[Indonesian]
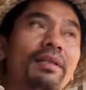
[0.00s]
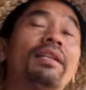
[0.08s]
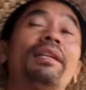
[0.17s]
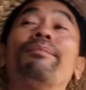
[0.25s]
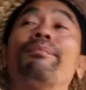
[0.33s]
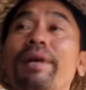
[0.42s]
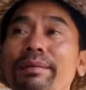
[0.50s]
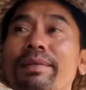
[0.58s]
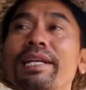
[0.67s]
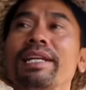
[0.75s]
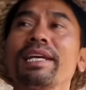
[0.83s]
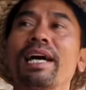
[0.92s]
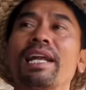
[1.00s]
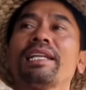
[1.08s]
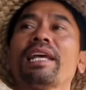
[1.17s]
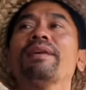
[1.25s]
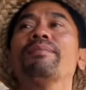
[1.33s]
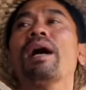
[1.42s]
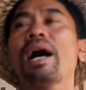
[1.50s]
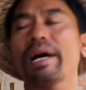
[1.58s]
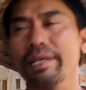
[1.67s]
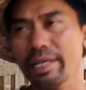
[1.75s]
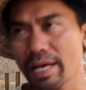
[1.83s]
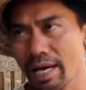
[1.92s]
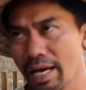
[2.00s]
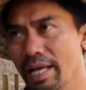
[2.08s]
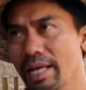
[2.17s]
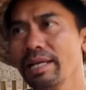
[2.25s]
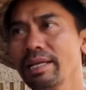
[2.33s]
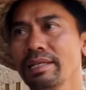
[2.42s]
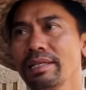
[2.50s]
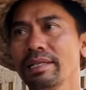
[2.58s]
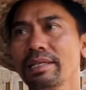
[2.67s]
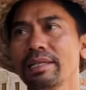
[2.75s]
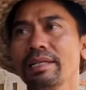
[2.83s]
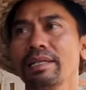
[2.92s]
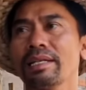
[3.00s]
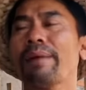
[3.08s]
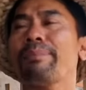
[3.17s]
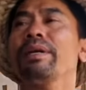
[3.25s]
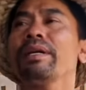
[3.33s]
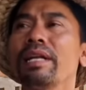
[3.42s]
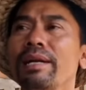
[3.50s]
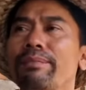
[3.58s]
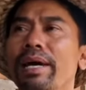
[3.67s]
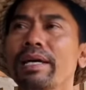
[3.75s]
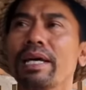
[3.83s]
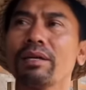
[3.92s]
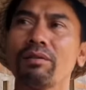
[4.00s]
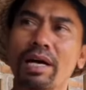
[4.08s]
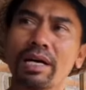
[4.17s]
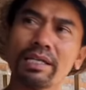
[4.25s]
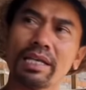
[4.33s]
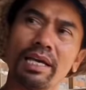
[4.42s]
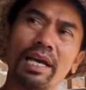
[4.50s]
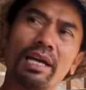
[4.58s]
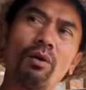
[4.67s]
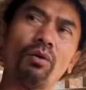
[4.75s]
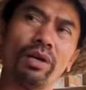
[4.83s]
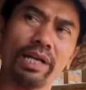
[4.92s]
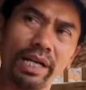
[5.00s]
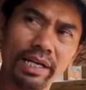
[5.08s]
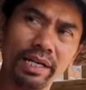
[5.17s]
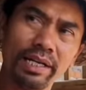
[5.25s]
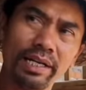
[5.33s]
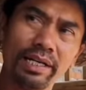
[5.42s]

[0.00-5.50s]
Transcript: demen beli ninggalin nyanyi bahagia tapi dia lebih lebay itu naknya nyanyi konten